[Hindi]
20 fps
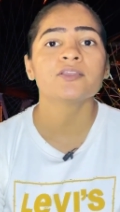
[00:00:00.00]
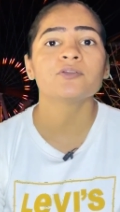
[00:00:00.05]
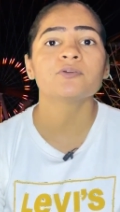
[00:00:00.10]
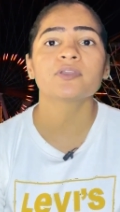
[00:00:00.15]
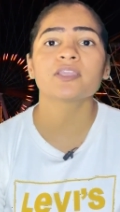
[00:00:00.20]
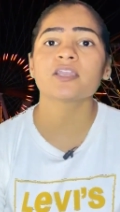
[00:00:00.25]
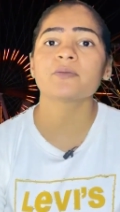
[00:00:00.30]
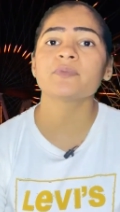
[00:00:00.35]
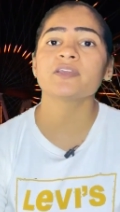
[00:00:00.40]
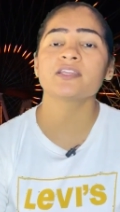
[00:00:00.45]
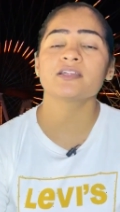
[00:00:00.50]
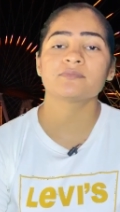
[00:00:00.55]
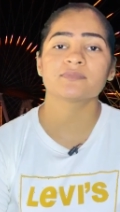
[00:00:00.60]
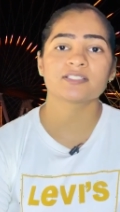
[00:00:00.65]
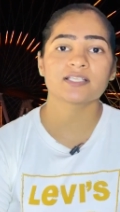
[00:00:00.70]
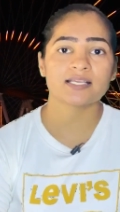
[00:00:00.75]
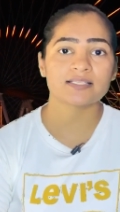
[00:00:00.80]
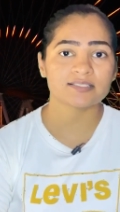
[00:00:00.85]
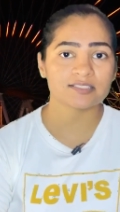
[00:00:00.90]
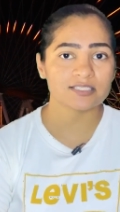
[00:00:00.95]
क्योंकि अभी
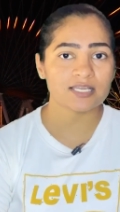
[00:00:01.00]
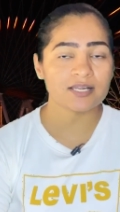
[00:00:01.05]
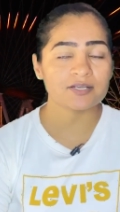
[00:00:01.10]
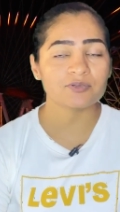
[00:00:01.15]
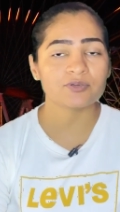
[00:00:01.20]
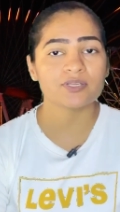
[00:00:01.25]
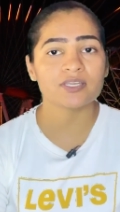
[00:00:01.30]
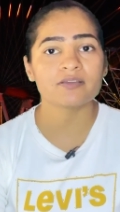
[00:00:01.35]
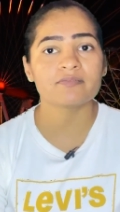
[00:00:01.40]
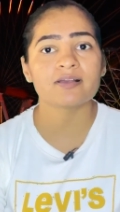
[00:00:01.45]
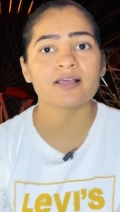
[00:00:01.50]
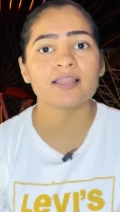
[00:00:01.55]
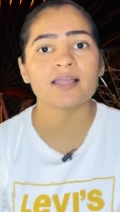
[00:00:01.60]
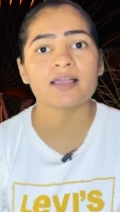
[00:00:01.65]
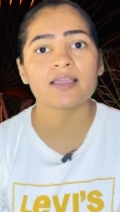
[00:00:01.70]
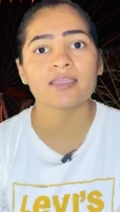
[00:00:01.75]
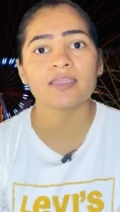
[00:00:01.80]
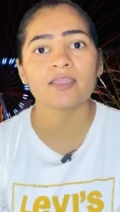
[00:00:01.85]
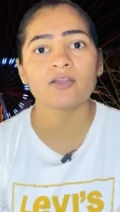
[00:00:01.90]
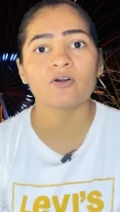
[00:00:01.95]
रमज़ान स्टार्ट होने वाला
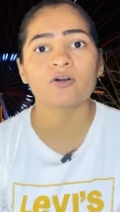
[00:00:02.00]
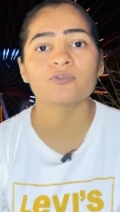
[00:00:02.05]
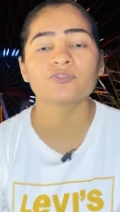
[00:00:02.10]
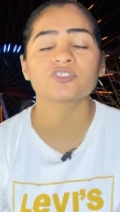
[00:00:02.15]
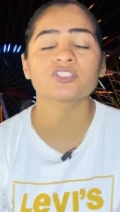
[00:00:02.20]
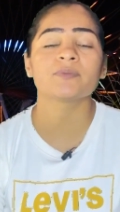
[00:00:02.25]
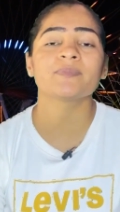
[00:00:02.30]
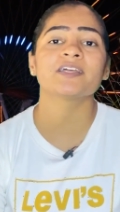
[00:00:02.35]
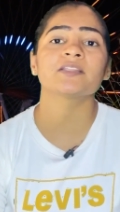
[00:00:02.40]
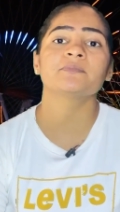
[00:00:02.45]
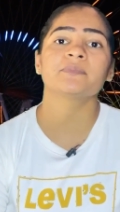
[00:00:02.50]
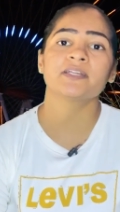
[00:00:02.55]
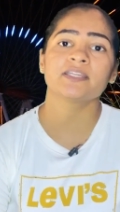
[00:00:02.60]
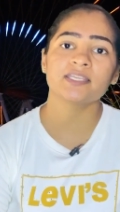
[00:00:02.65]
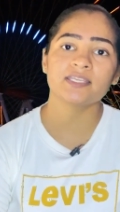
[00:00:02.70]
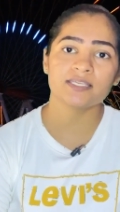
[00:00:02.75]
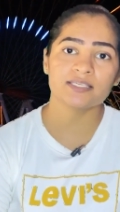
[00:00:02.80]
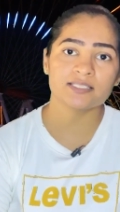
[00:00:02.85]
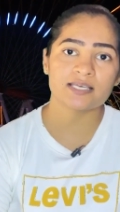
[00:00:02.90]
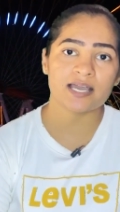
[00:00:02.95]
है और उसके बाद
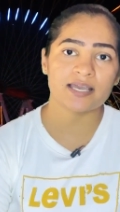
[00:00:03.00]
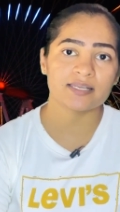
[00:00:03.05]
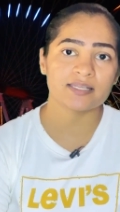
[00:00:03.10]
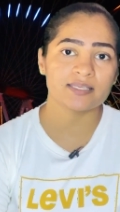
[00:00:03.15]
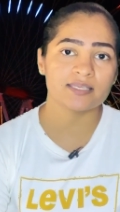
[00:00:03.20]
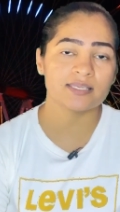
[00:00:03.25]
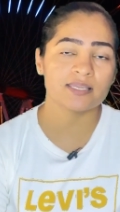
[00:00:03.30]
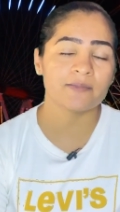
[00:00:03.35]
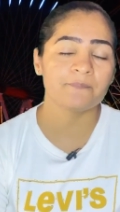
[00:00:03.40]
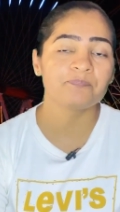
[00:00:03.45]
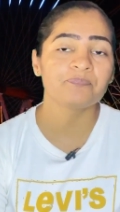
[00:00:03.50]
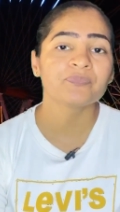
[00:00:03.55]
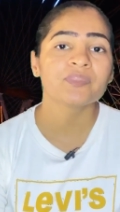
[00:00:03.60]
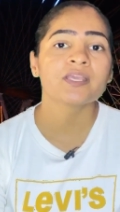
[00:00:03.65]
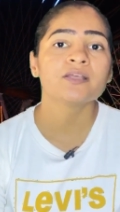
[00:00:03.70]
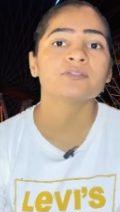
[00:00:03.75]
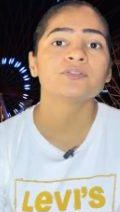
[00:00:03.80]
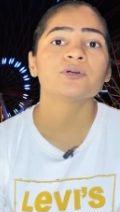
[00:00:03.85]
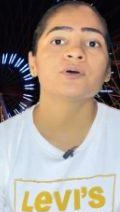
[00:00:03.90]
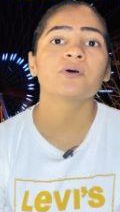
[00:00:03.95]
बड़ी ईद आ रही है
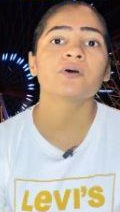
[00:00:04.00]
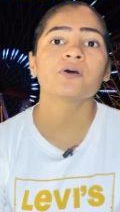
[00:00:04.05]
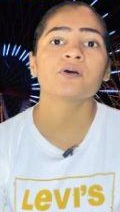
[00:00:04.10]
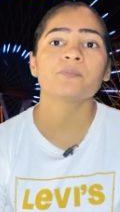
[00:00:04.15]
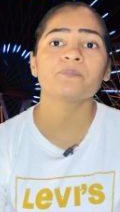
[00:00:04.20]
तो